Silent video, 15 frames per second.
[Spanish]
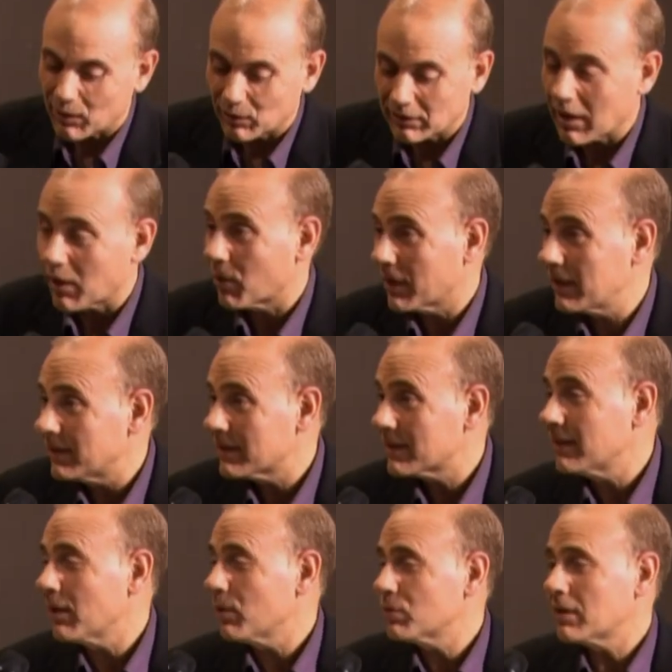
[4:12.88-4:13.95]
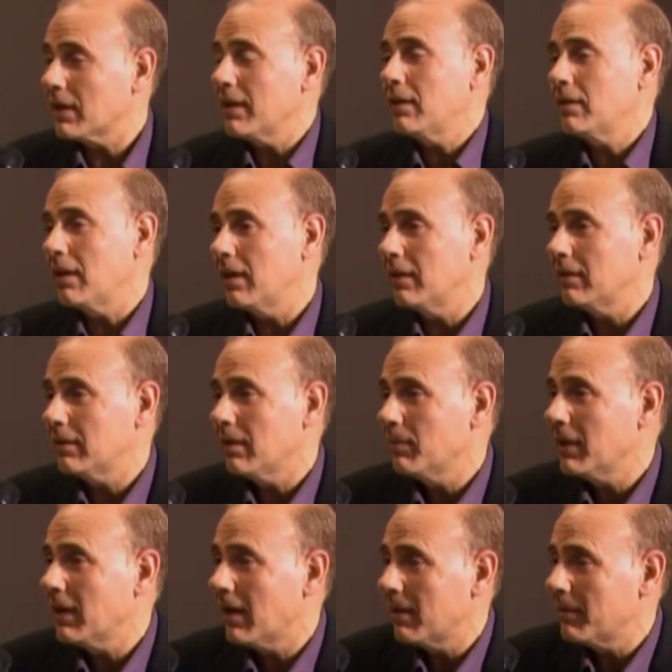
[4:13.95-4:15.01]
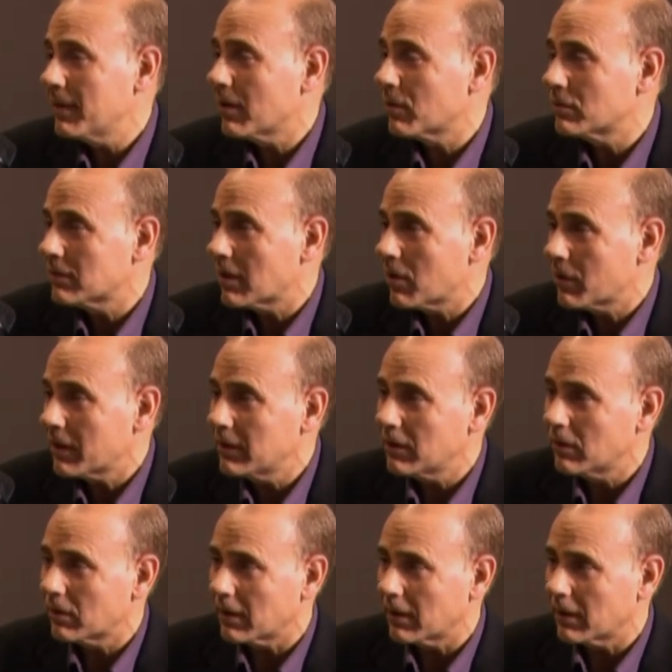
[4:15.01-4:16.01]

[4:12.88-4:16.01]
contracorriente es que te gusta ir? ¿A ti también a la vez a contracorriente?